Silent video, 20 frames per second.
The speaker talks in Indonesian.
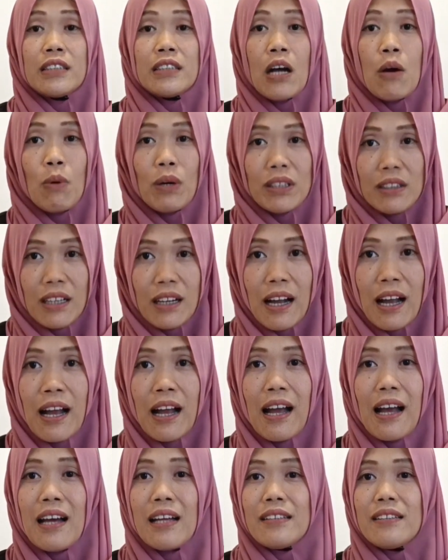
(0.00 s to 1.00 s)
Jawa
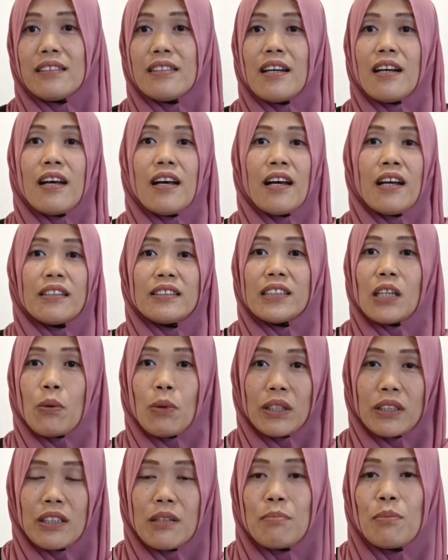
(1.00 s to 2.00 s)
Tengah ada,
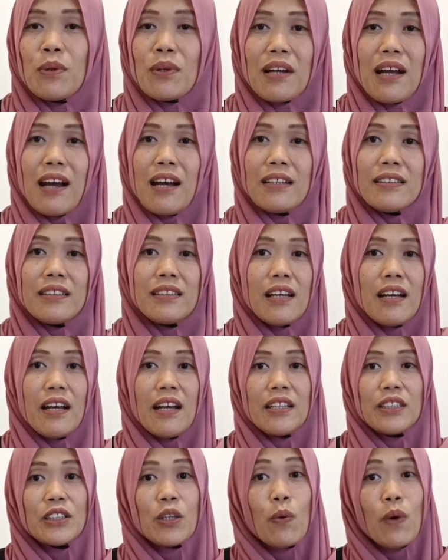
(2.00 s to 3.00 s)
Jawa Timur
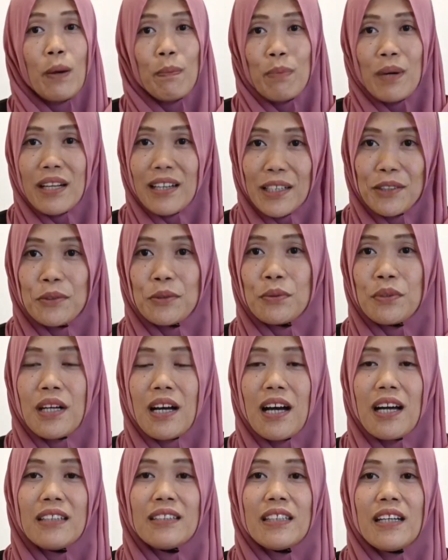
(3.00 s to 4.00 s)
ada, Jawa Barat
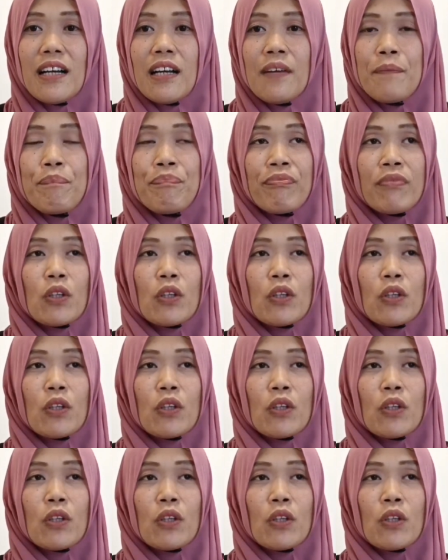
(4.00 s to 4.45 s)
juga ada.